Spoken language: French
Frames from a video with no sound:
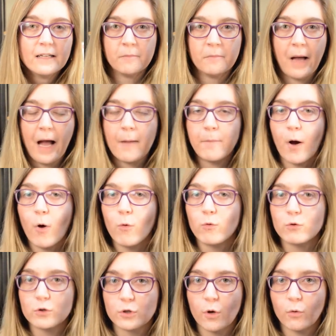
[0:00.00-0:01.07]
par rapport
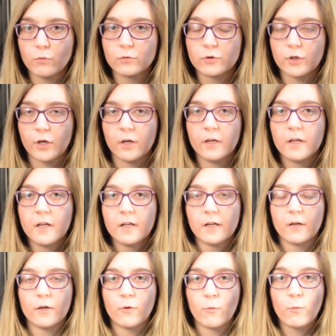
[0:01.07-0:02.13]
aux autres.
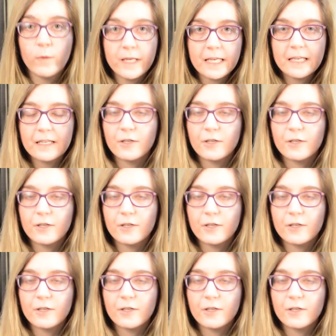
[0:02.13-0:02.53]
Euh, oui,